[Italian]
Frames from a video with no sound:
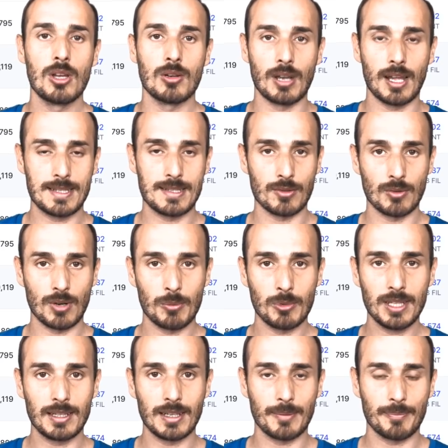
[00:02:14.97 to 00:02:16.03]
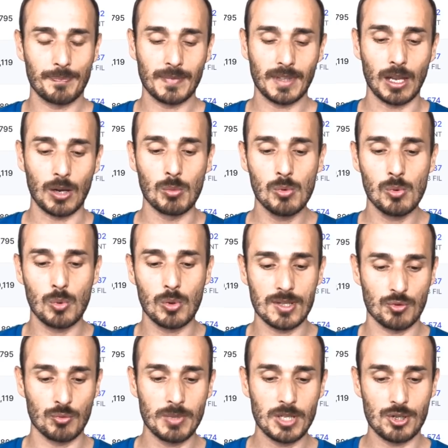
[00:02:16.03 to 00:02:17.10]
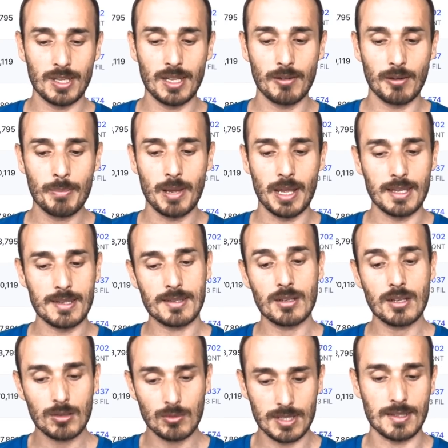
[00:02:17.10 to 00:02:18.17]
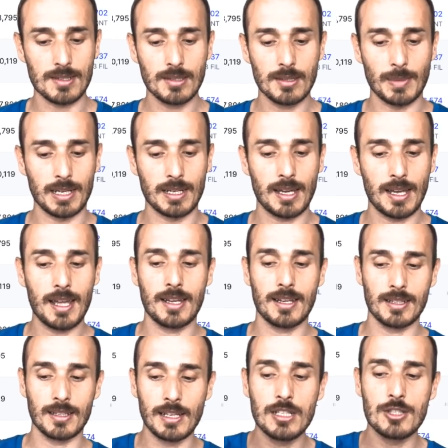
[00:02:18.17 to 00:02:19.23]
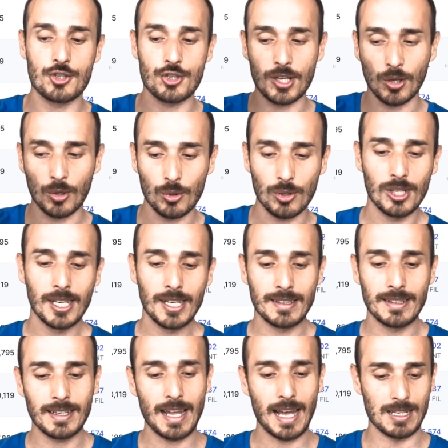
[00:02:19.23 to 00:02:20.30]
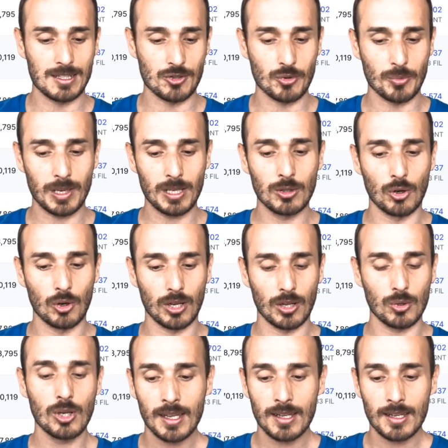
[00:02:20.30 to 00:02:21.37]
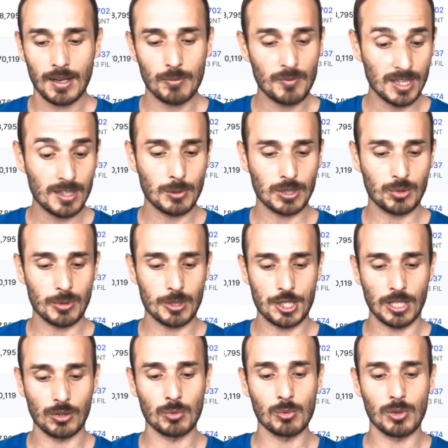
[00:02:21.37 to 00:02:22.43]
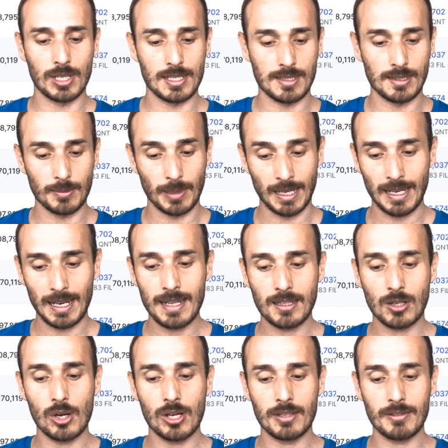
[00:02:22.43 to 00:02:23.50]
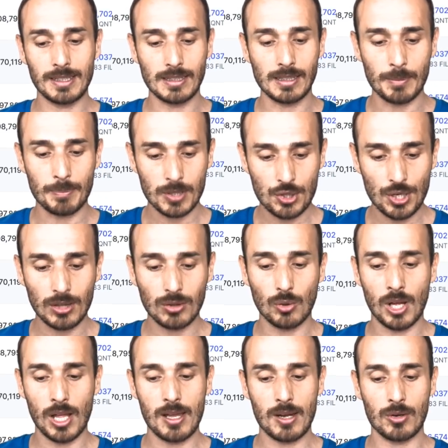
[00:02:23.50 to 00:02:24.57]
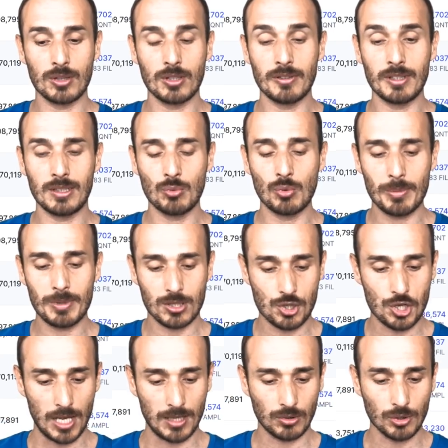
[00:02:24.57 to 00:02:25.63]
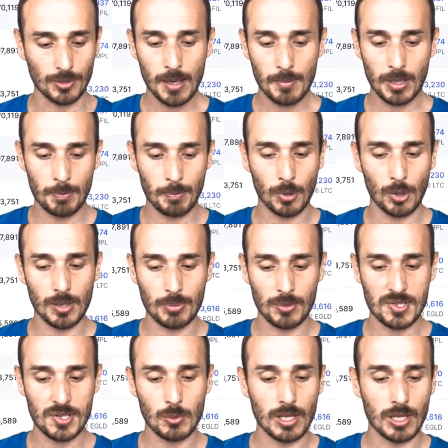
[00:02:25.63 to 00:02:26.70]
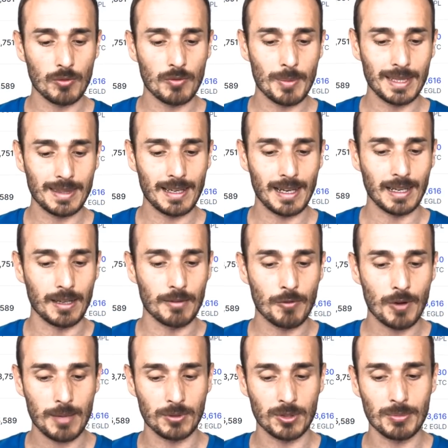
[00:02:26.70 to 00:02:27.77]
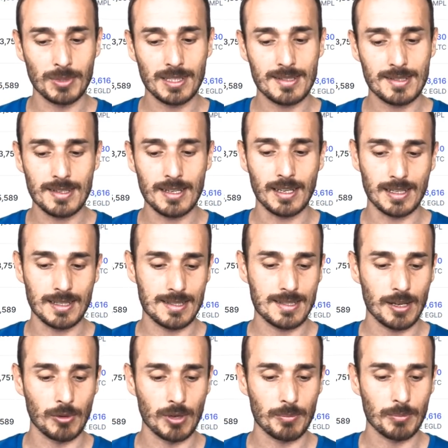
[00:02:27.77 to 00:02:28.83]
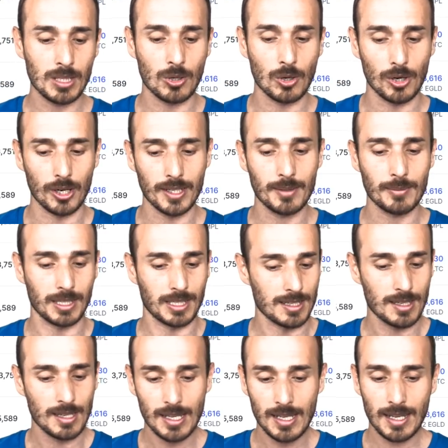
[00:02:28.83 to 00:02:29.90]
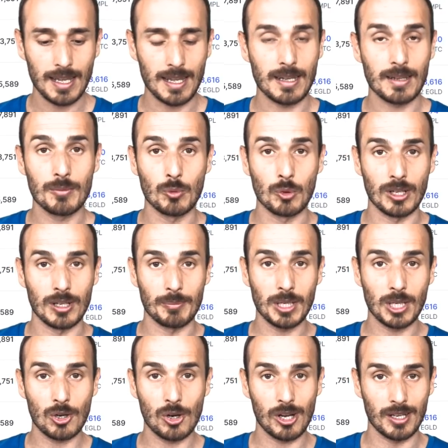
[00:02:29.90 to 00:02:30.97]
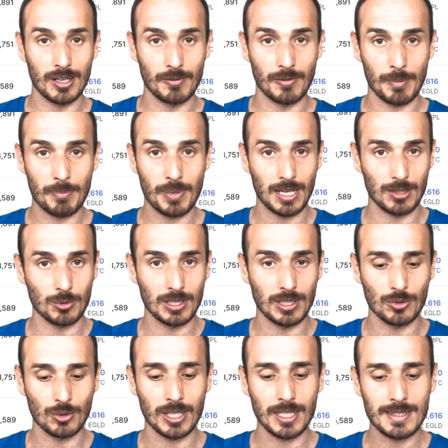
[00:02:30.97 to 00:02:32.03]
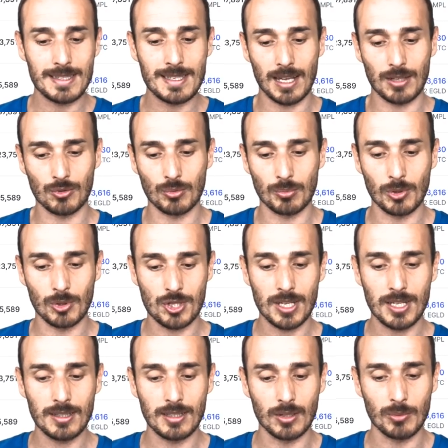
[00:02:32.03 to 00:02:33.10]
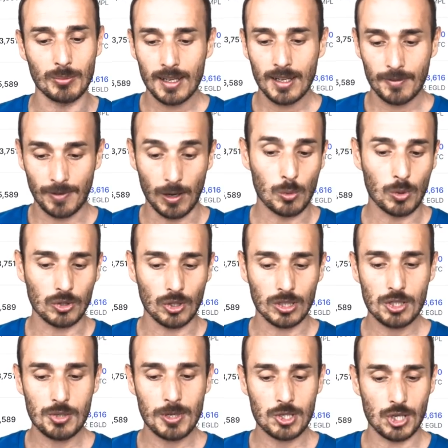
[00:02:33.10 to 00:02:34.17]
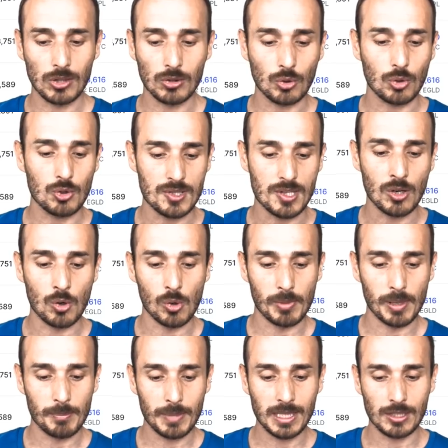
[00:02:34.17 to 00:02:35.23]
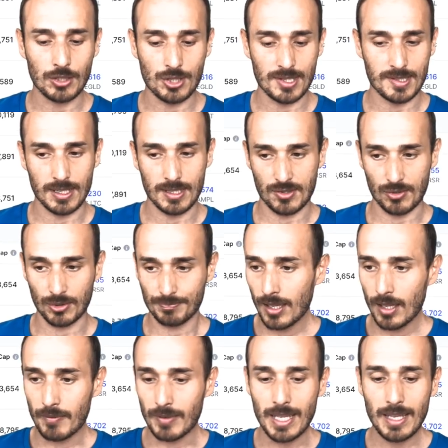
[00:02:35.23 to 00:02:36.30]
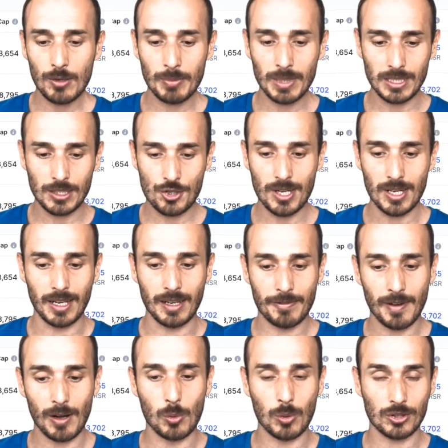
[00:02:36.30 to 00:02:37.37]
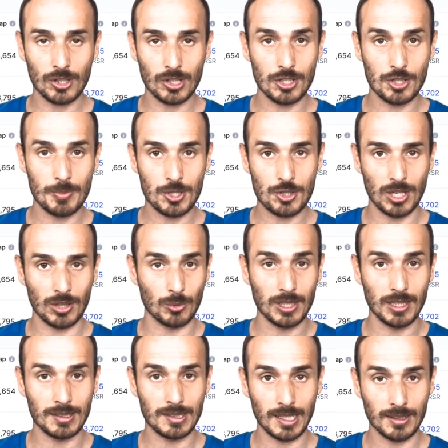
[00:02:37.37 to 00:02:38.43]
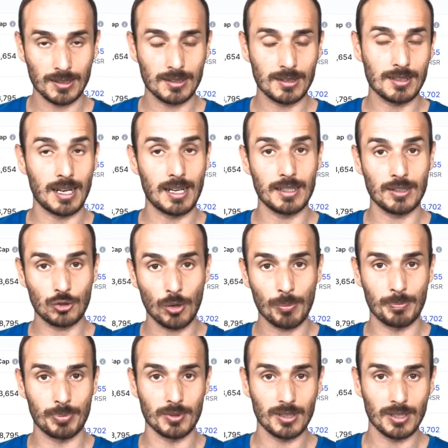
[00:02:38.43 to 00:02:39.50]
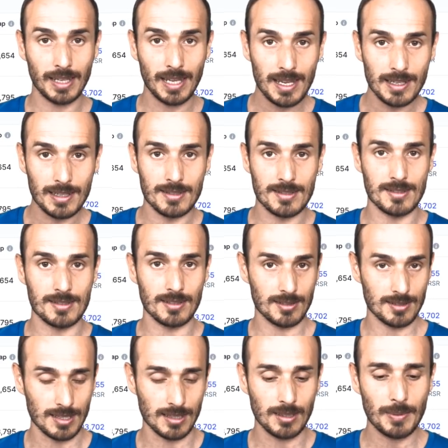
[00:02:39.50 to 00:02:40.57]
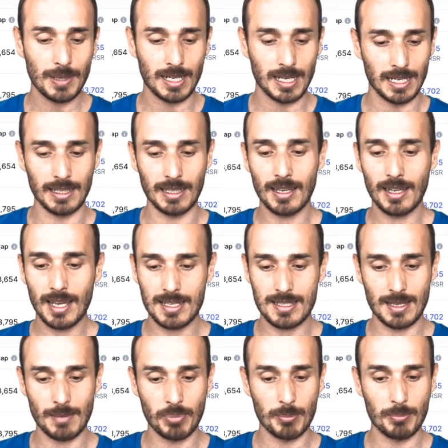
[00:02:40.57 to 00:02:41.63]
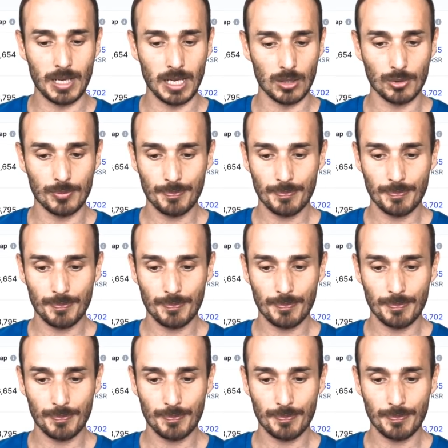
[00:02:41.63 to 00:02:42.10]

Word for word: essere una moneta che comunque subisce dei rebase, in questa settimana è nel ciclo di rialzo sopra il dollaro, un 24% comunque nella settimana. Litecoin 23%, Errond 22%, per poi proseguire ovviamente anche Wrapped BTC che segue Bitcoin, perché è un Bitcoin wrappato, quindi tokenizzato su blockchain Ethereum, fa un 14%, così come BTC stesso. Vedere un BTC che fa un 14%, quindi tra le, tra le top gainers settimanali, è sempre bello